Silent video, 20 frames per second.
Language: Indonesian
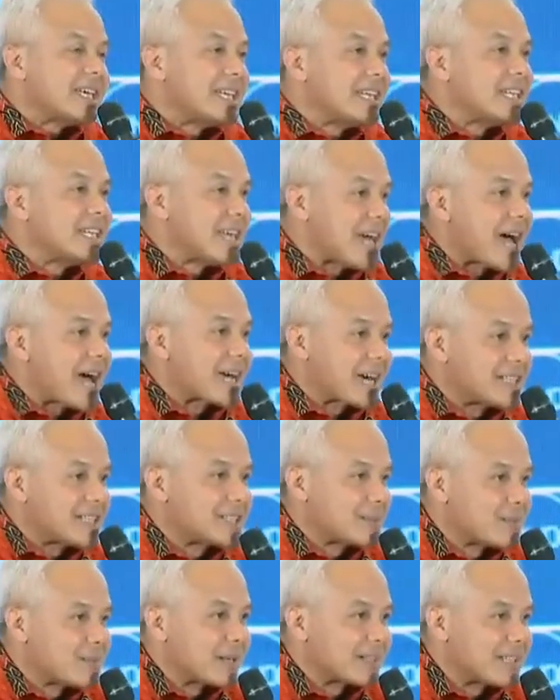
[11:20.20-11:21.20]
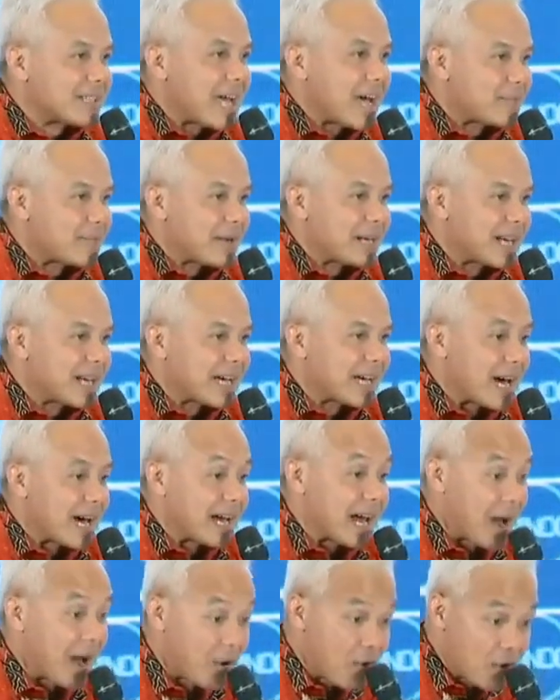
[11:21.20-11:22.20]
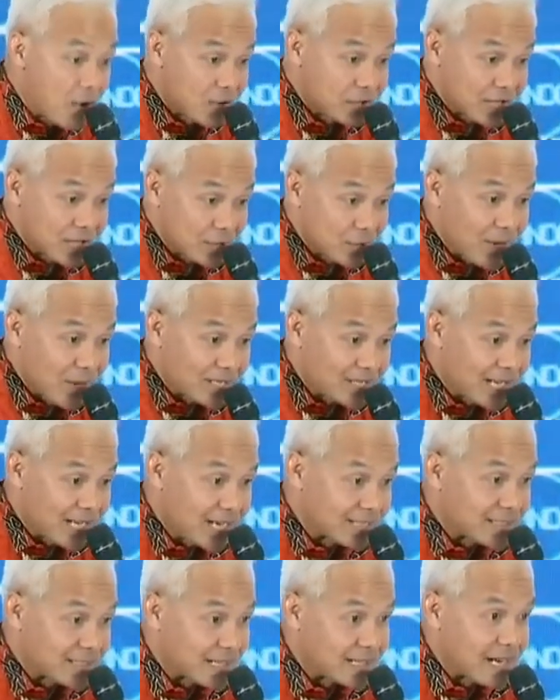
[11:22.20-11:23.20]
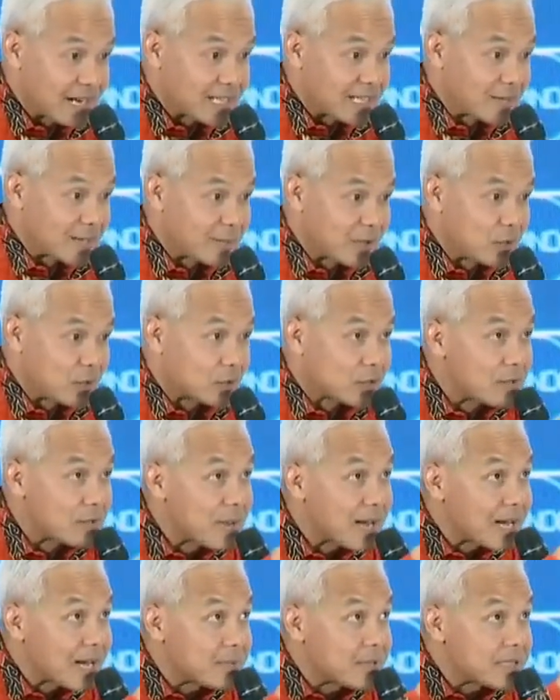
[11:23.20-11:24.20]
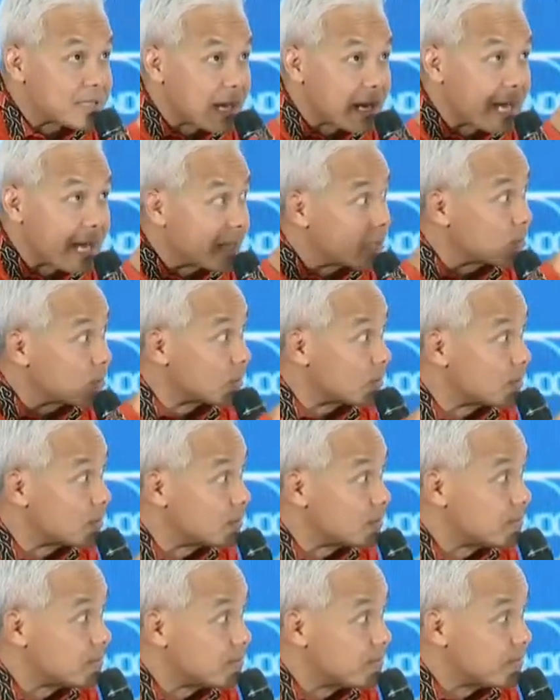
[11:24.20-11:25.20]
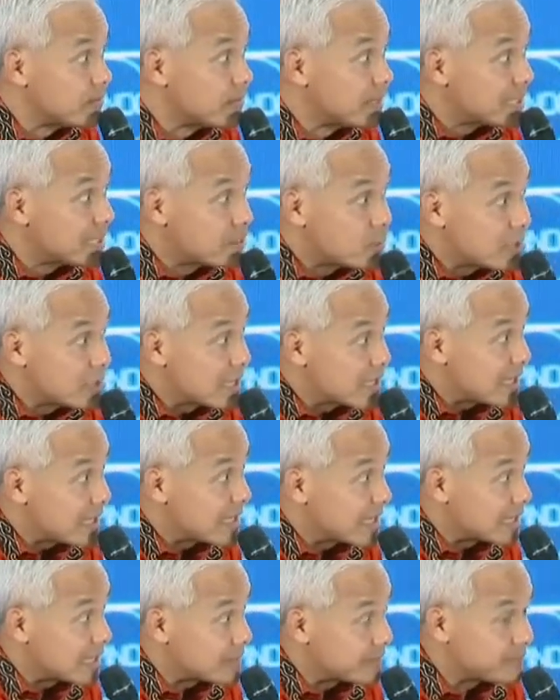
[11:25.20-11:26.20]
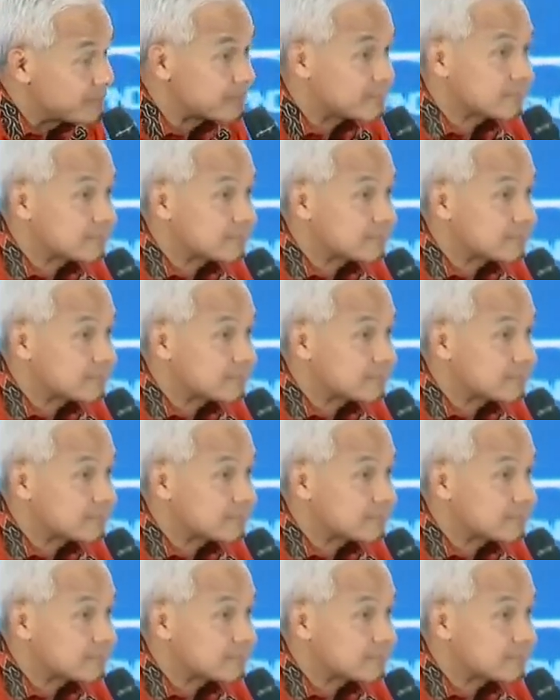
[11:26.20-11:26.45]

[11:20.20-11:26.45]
ini akan seperti apa negara, oh situasi eksternalnya mendukung maka bisa naik turun. Saya mau cerita dikit.